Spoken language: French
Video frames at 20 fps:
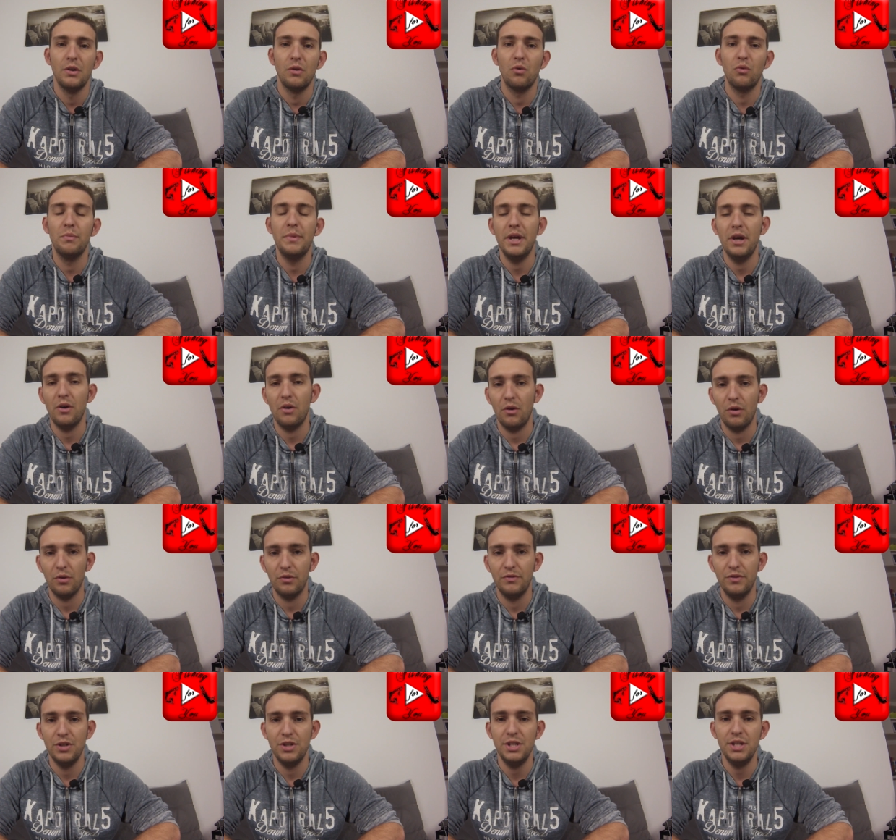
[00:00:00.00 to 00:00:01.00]
ou bien en rock
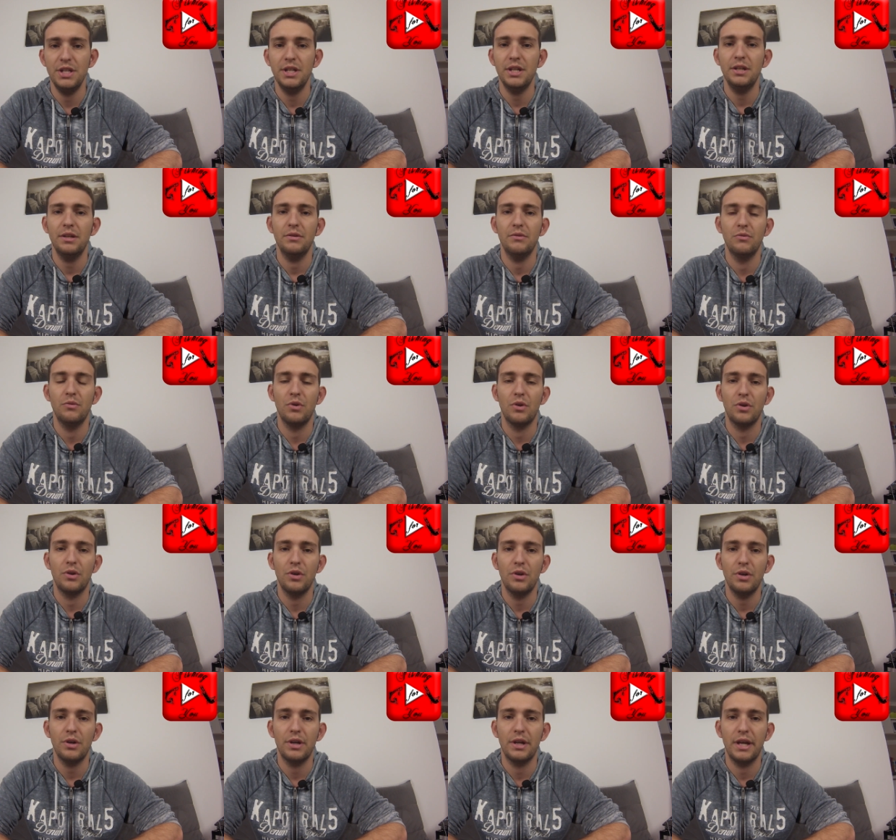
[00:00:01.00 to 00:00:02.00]
fishing, ou
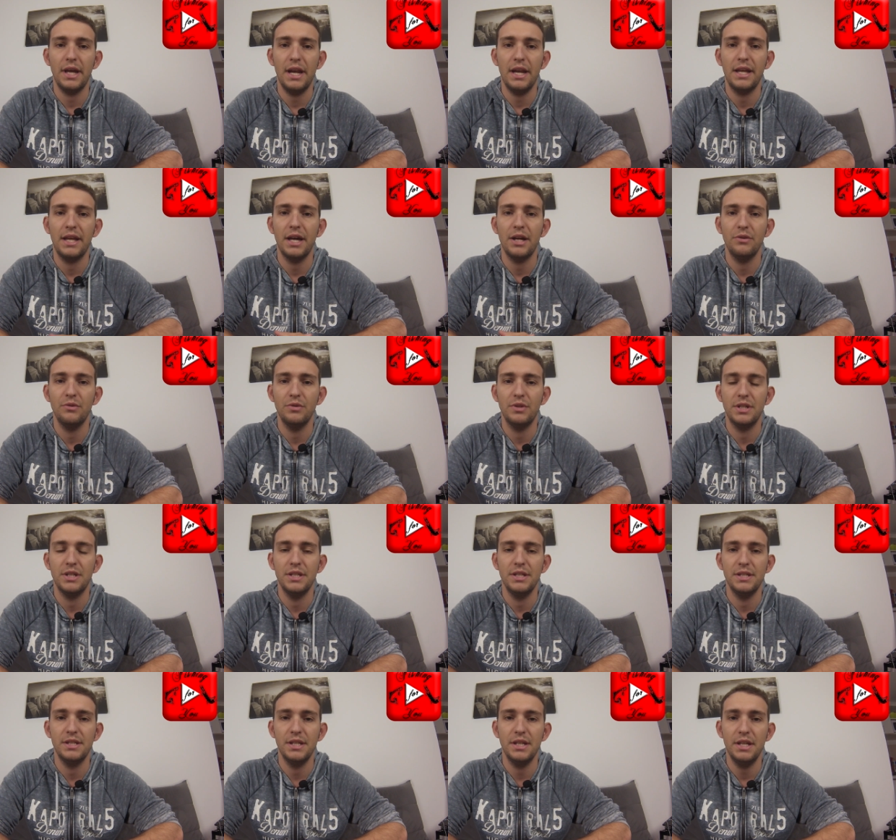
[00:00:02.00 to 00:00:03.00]
encore quelle canne
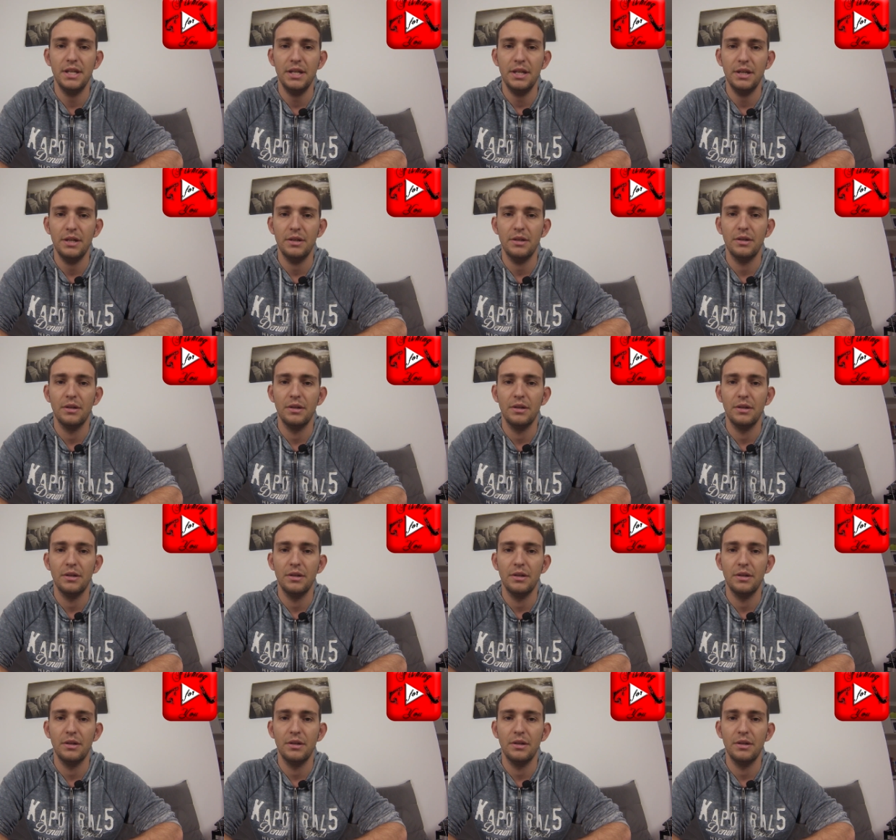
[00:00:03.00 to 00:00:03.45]
utiliser